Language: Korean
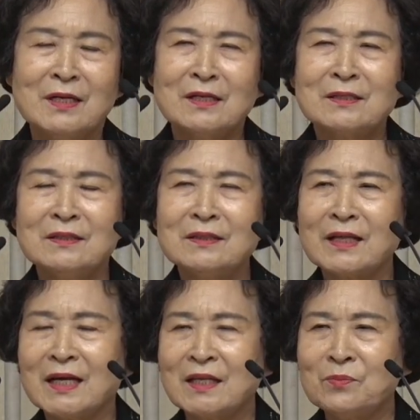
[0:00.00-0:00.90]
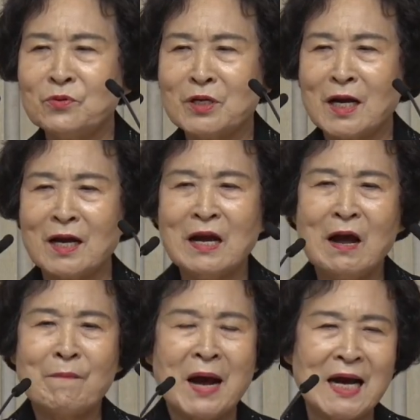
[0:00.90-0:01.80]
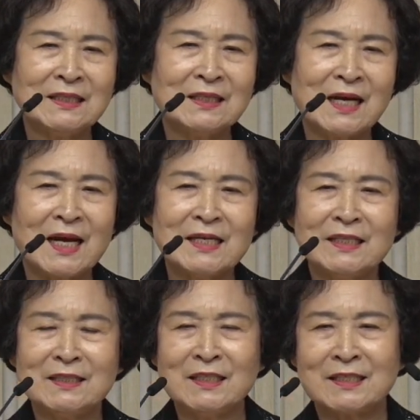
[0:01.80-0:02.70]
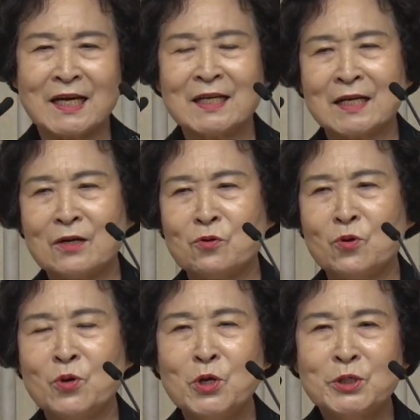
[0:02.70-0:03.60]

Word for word: 그래서 그렇게 하다 보니까 많은 아이들이 자라나고